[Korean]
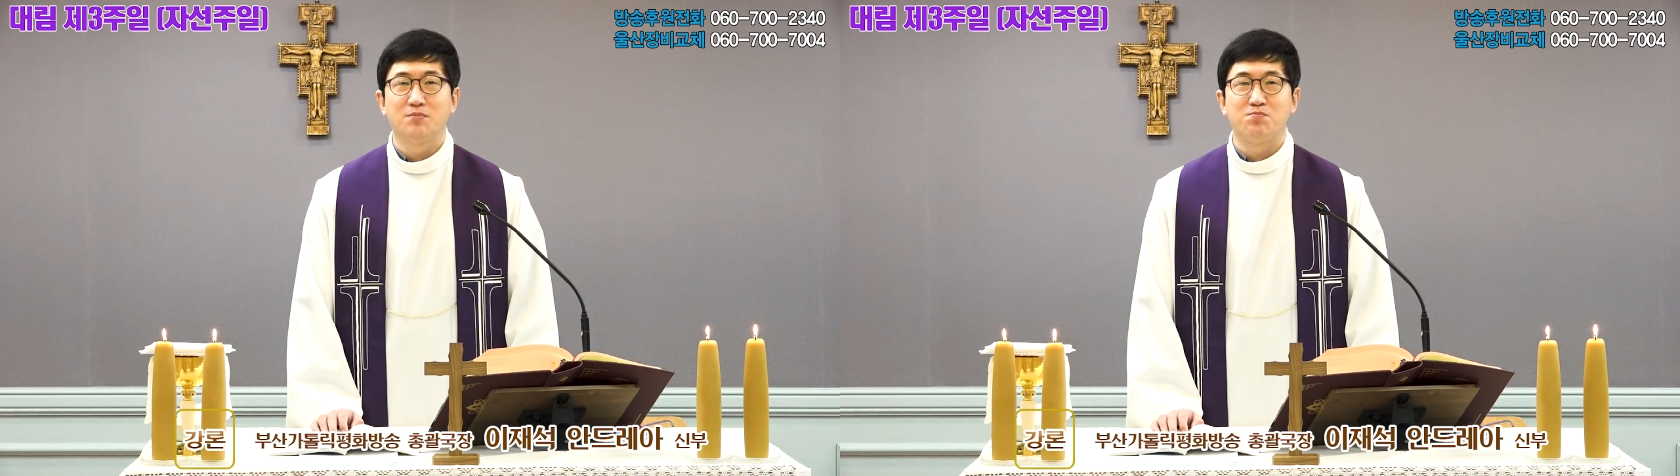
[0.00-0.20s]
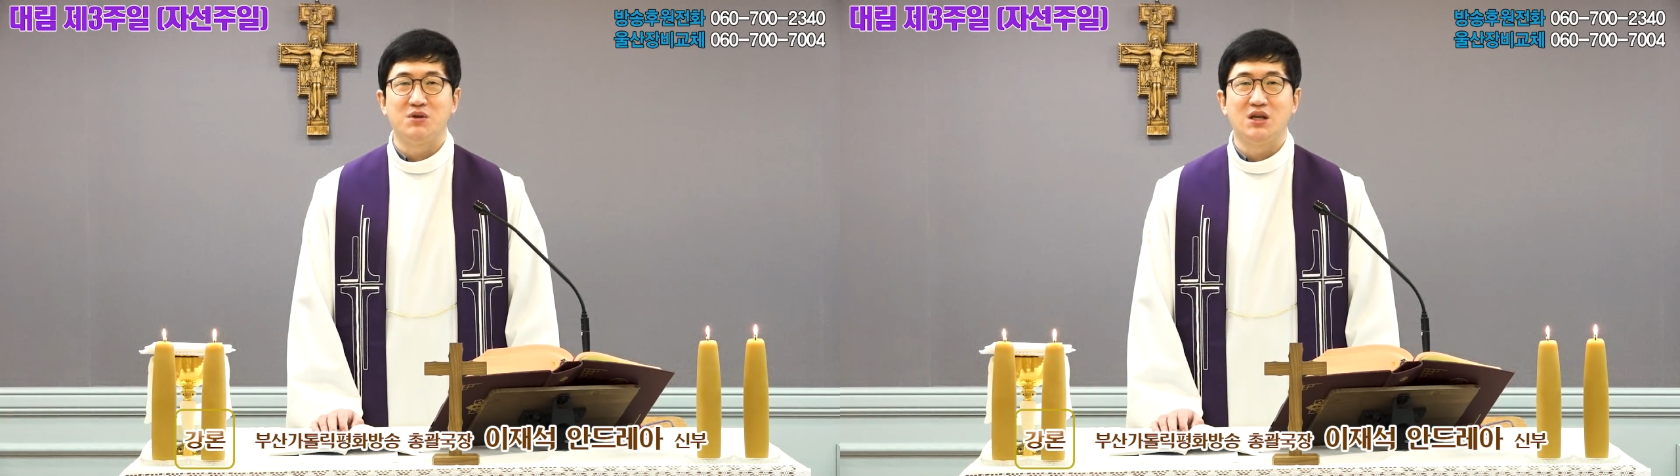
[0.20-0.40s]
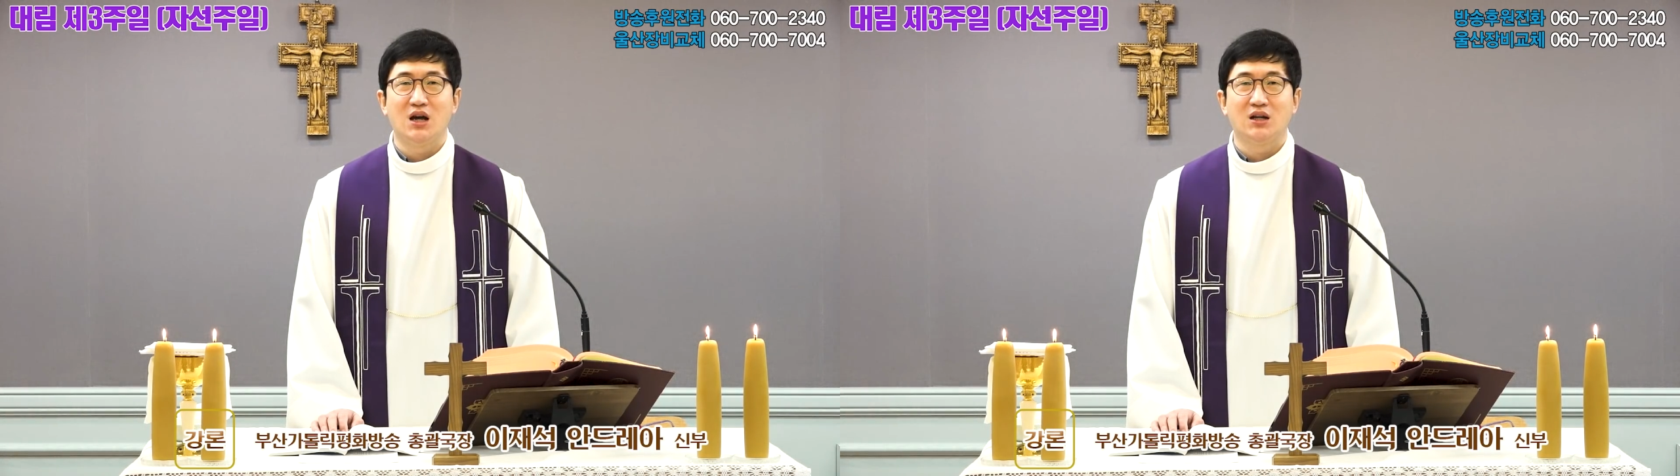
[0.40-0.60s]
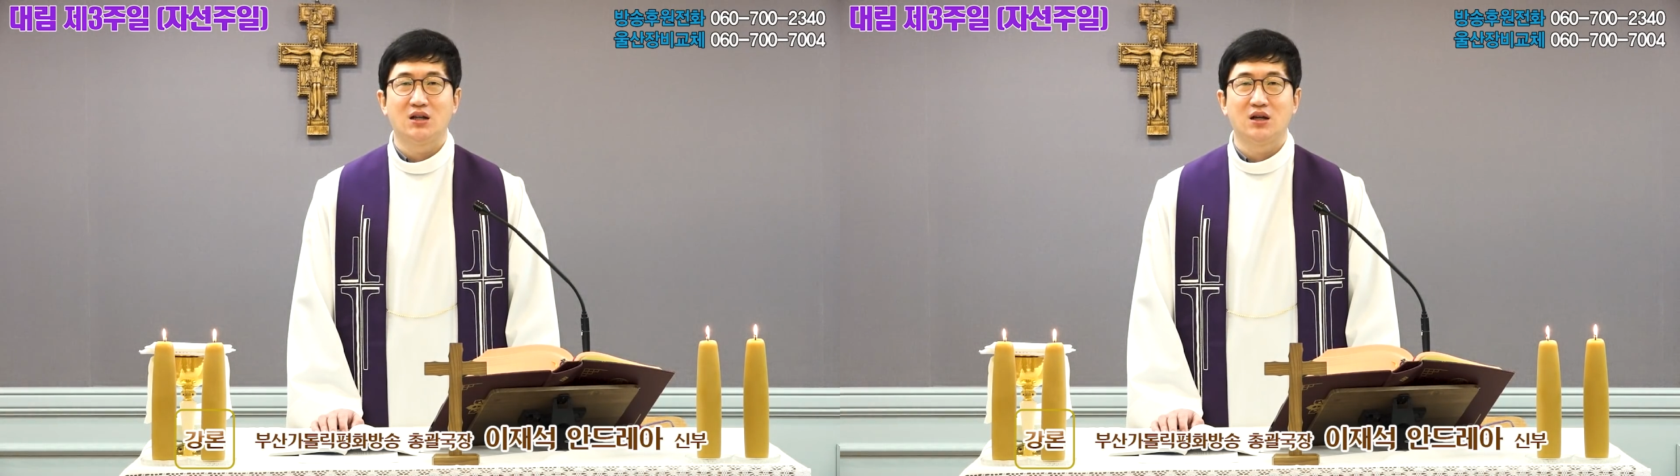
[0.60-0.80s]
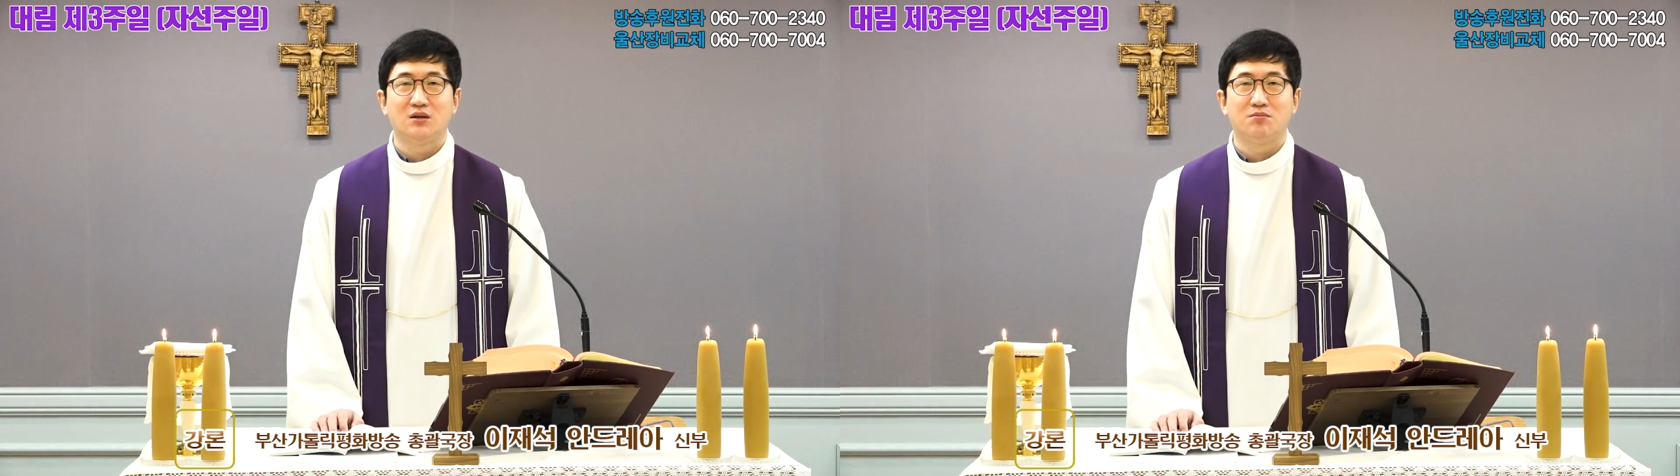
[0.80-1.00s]

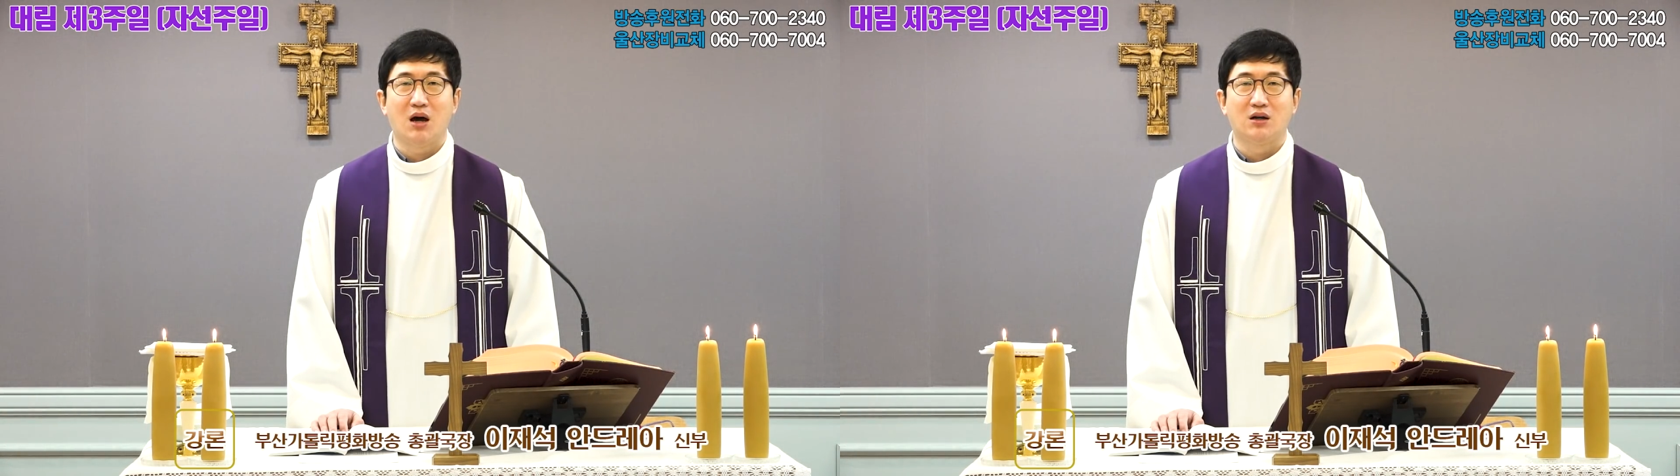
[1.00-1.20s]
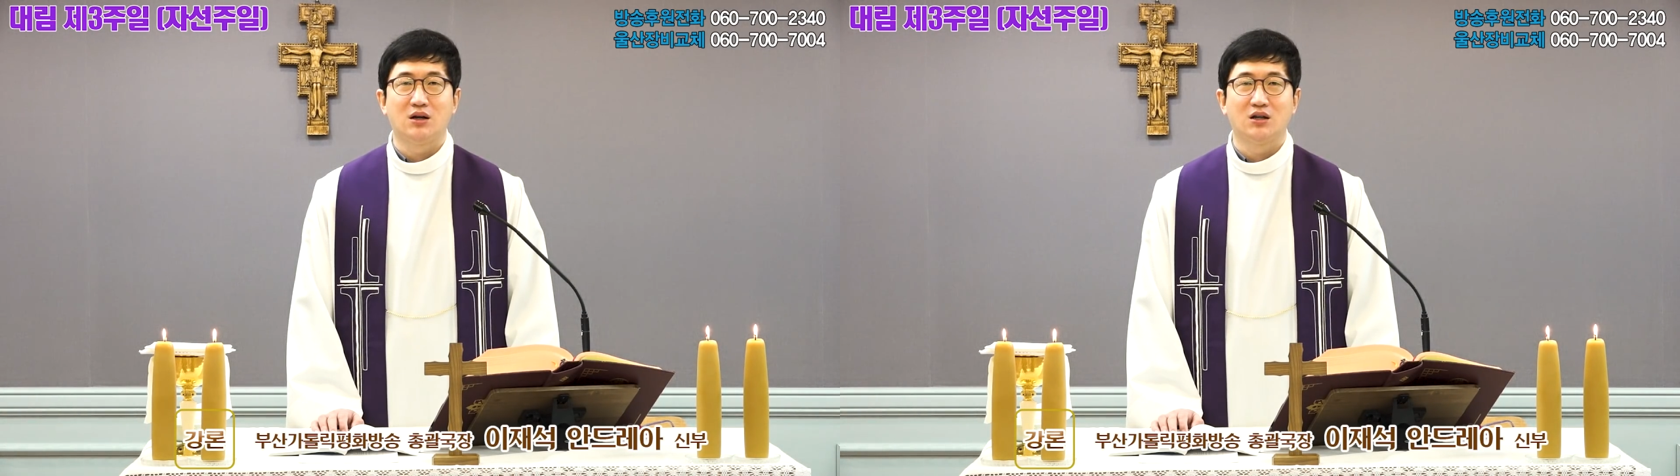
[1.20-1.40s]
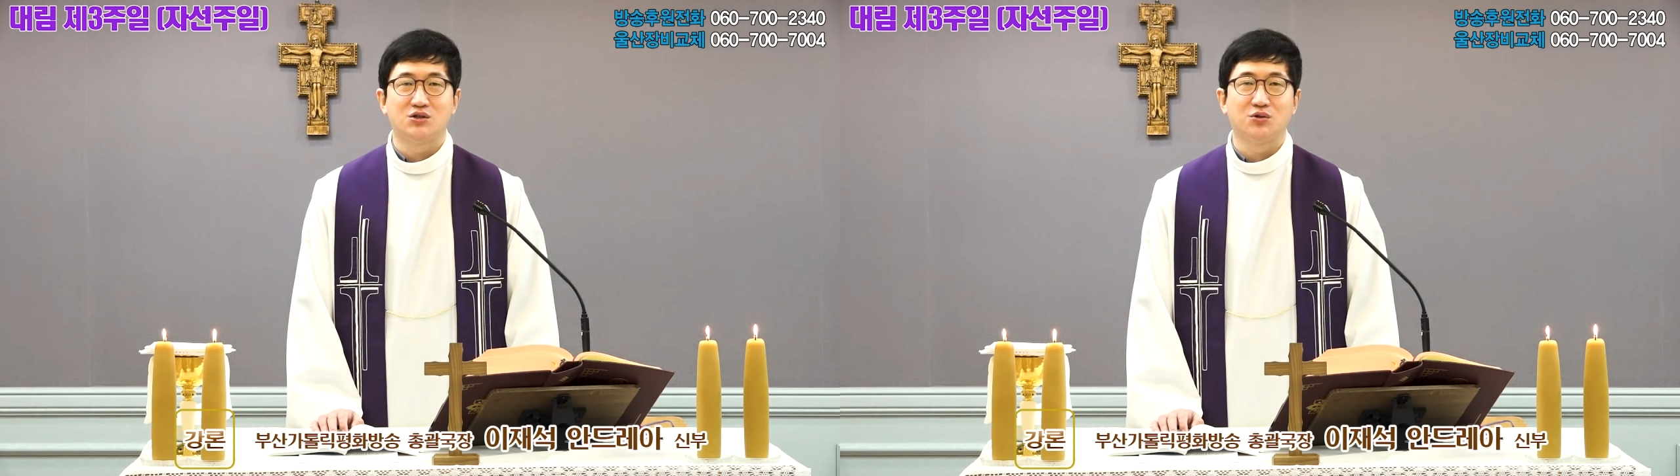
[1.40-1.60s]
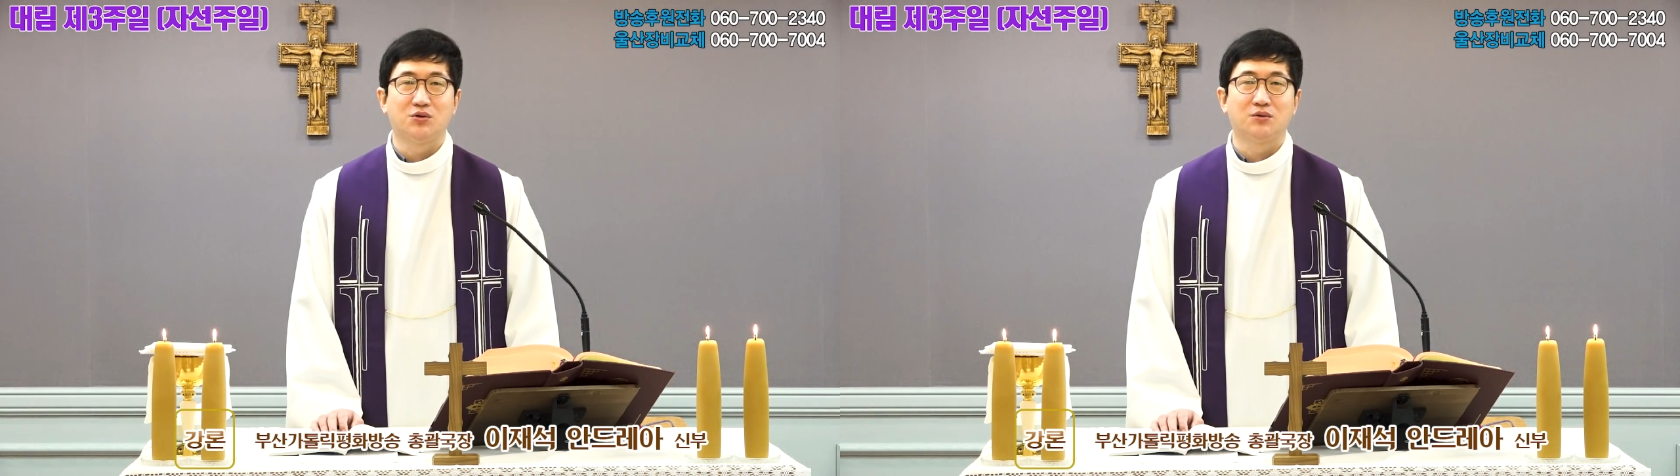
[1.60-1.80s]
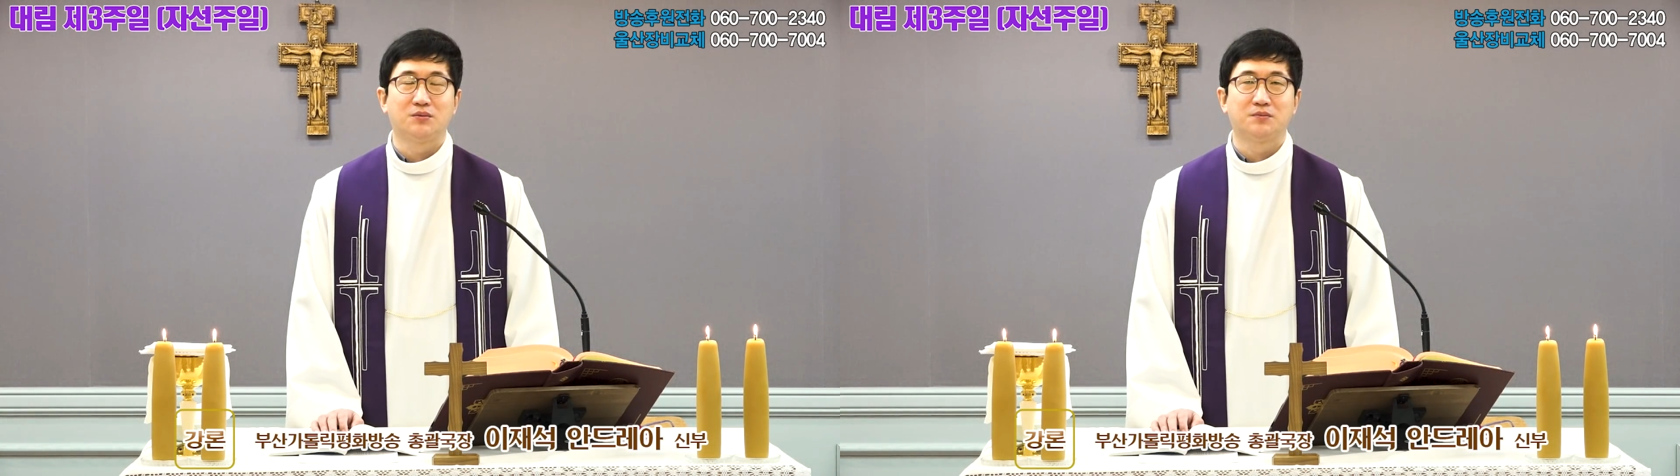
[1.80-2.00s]
미안하다는 말을 하지요.